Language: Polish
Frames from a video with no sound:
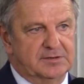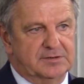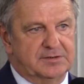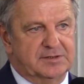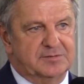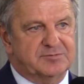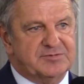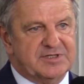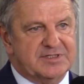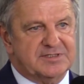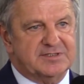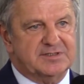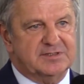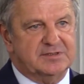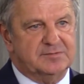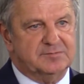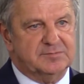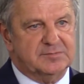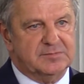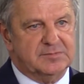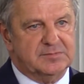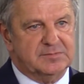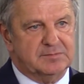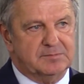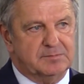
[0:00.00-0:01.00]

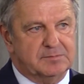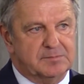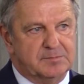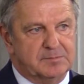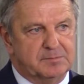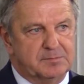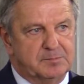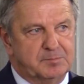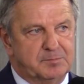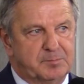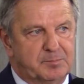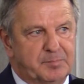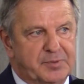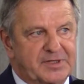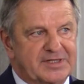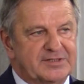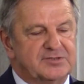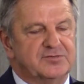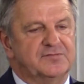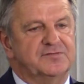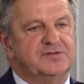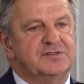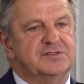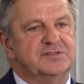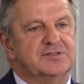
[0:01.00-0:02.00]
Tymczasem
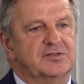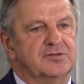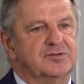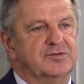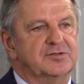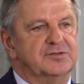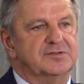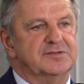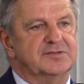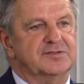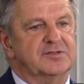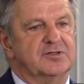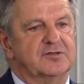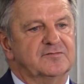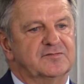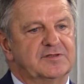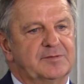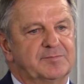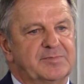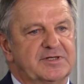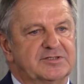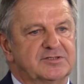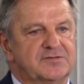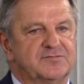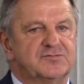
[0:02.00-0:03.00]
pracownicy ochrony
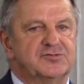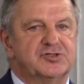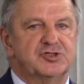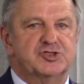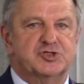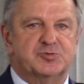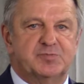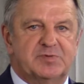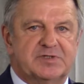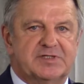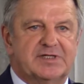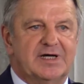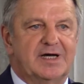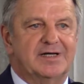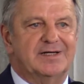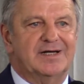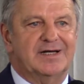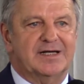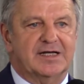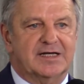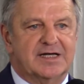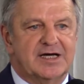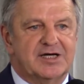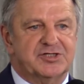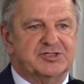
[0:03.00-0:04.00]
zdrowia, pracownicy szpitala,
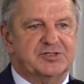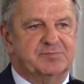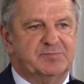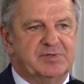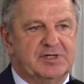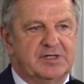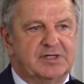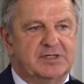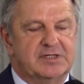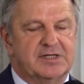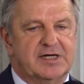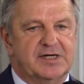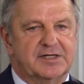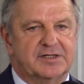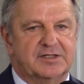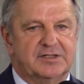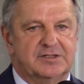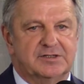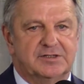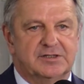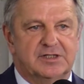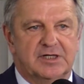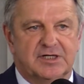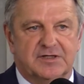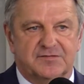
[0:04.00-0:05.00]
lekarze,
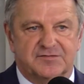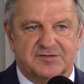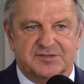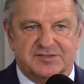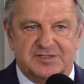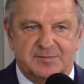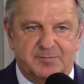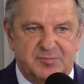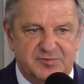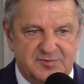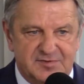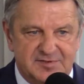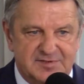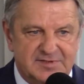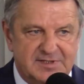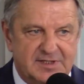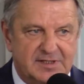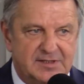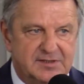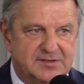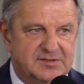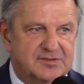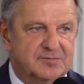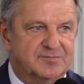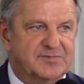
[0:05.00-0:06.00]
pielęgniarki, wszyscy
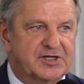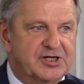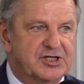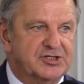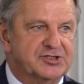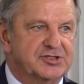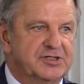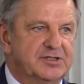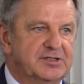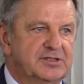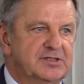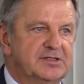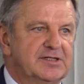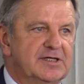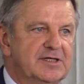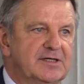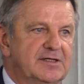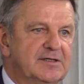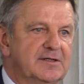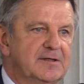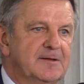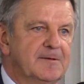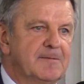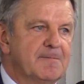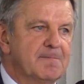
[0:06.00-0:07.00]
pozostali są narażeni
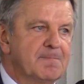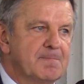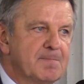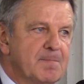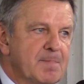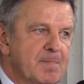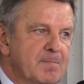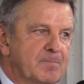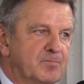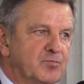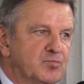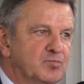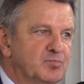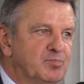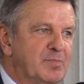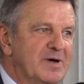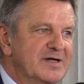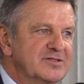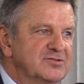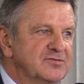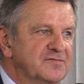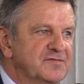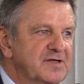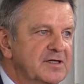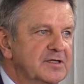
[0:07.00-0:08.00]
na
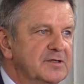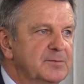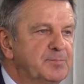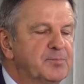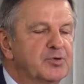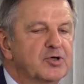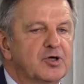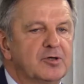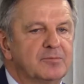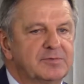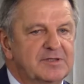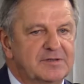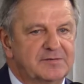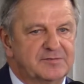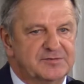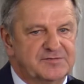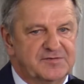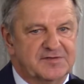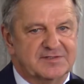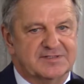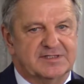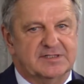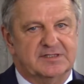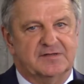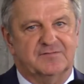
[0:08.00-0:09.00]
bardzo wielki problem
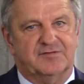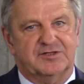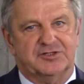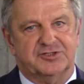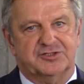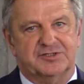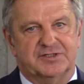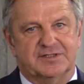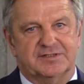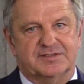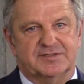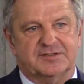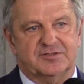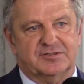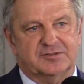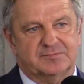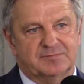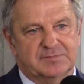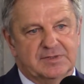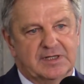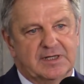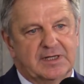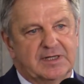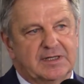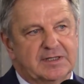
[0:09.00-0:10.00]
związany właśnie z
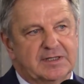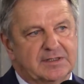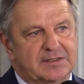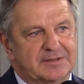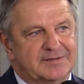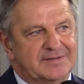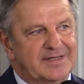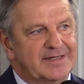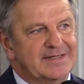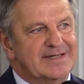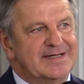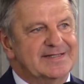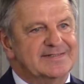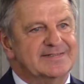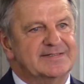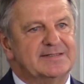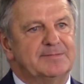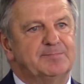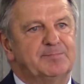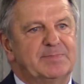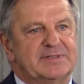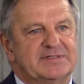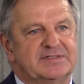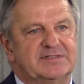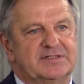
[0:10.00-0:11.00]
tym
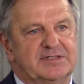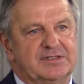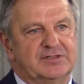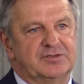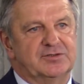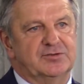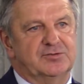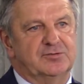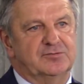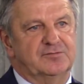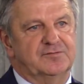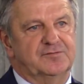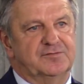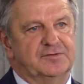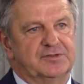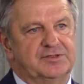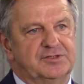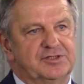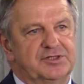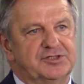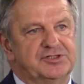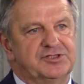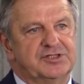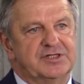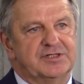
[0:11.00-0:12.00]
najazdem pacjentów
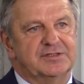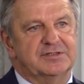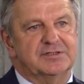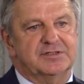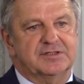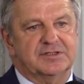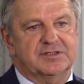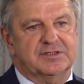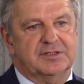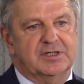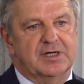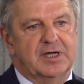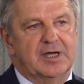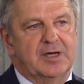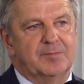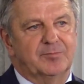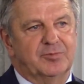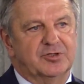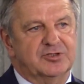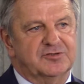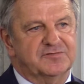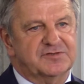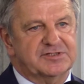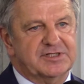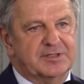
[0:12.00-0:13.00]
jesiennych,
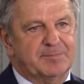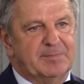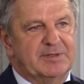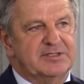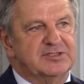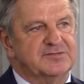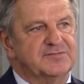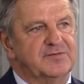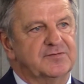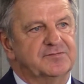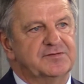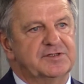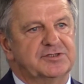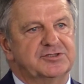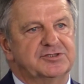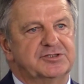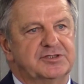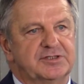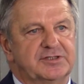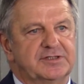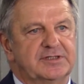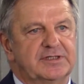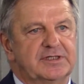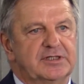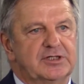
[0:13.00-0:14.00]
ponieważ jak Państwo
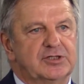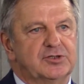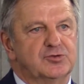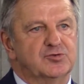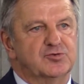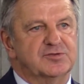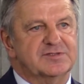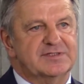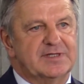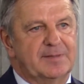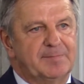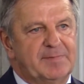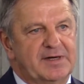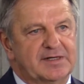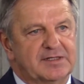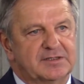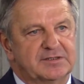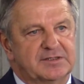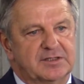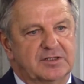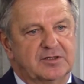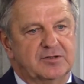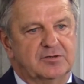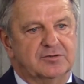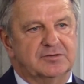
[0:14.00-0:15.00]
wiecie, już za parę
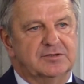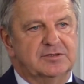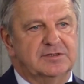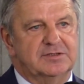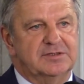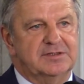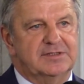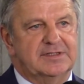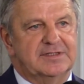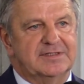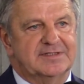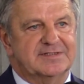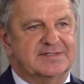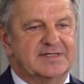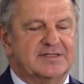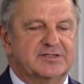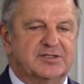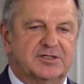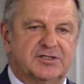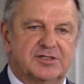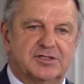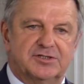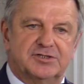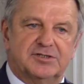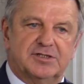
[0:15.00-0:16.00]
tygodni
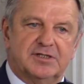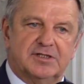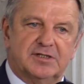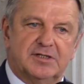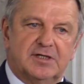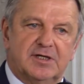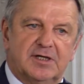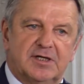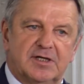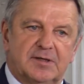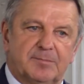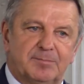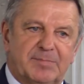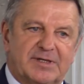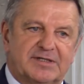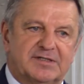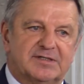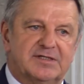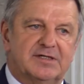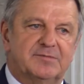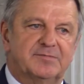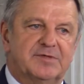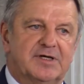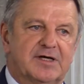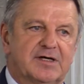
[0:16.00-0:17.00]
zetknie się
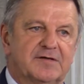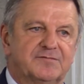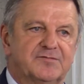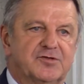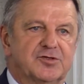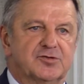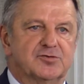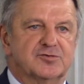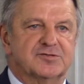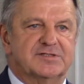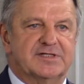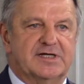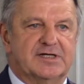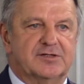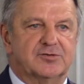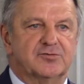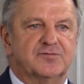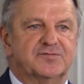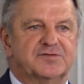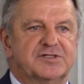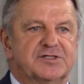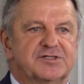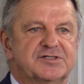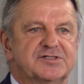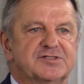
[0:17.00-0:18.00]
pandemia wirusa
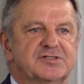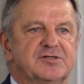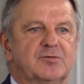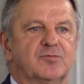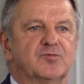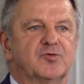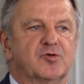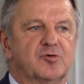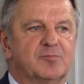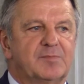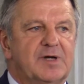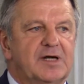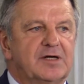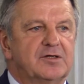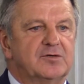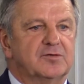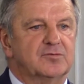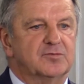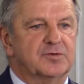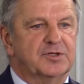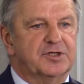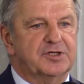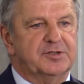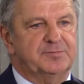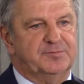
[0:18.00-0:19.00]
również z tą
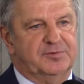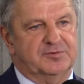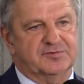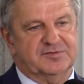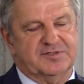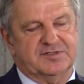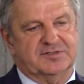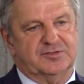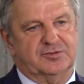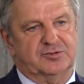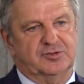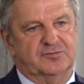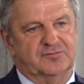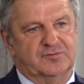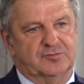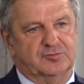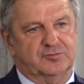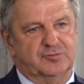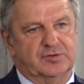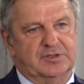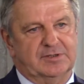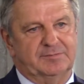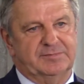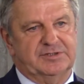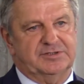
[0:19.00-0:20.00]
normalną grypą sezonową,
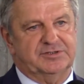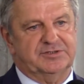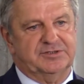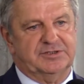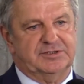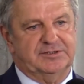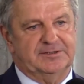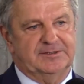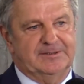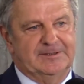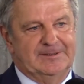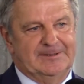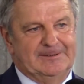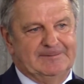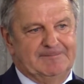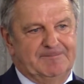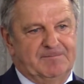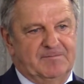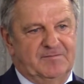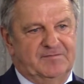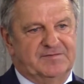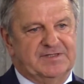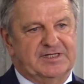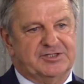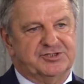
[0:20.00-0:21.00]
która będzie
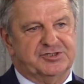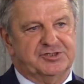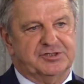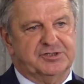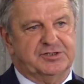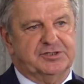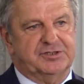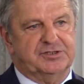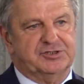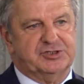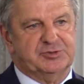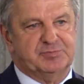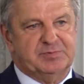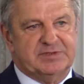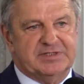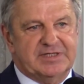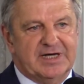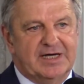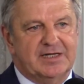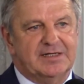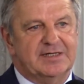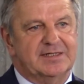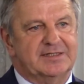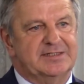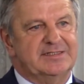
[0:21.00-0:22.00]
w naszych
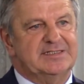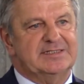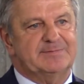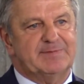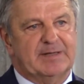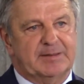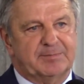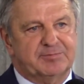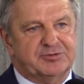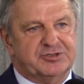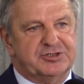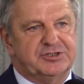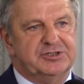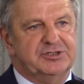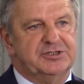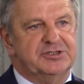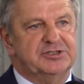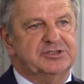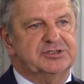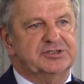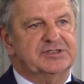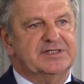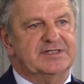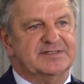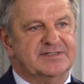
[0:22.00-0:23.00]
szpitalach, izbach
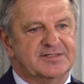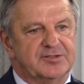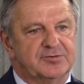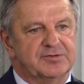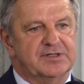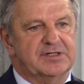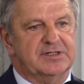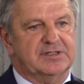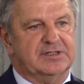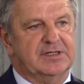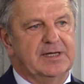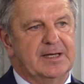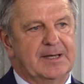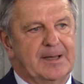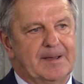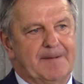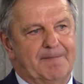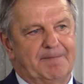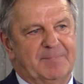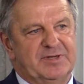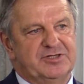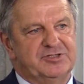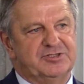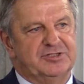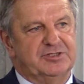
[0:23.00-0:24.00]
przyjęć, na SOR-ach
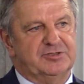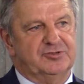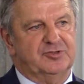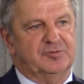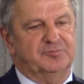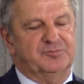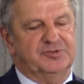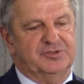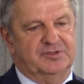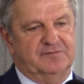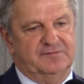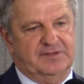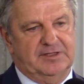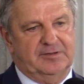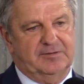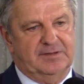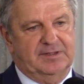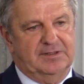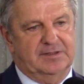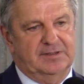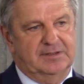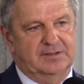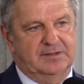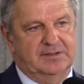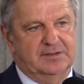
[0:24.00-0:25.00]
będzie
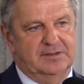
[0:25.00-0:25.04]
dominowała.